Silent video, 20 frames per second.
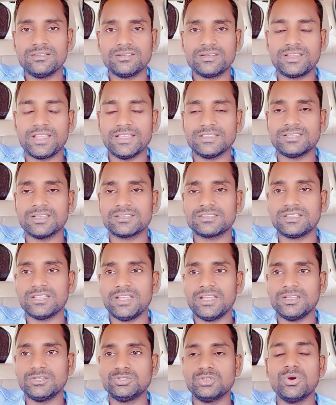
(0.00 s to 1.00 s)
कह सकते
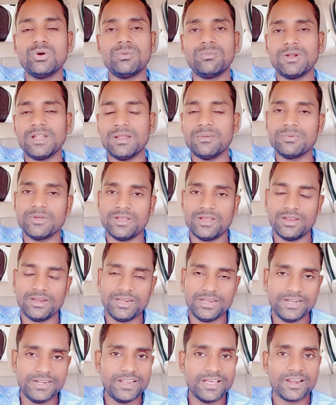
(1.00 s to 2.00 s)
हैं जो मतलब
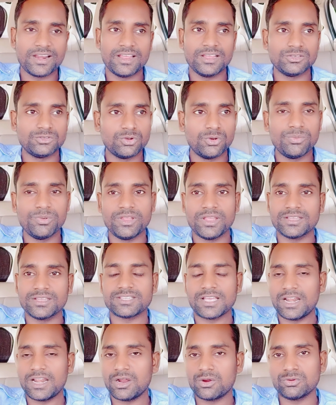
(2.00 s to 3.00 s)
लीडर हैं जो भी हैं
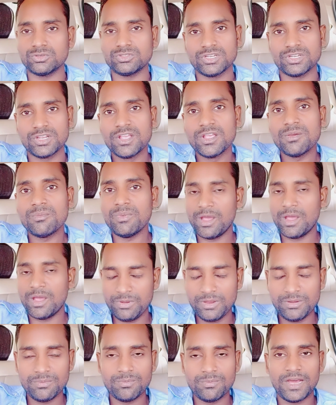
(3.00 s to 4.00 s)
सारा कुछ मैं
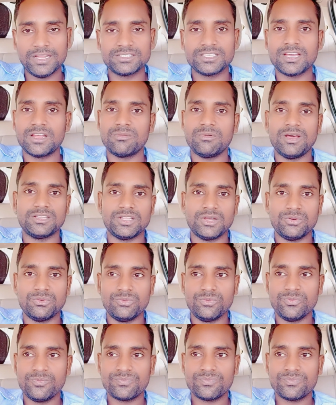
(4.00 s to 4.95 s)
अभी बात करवाता हूँ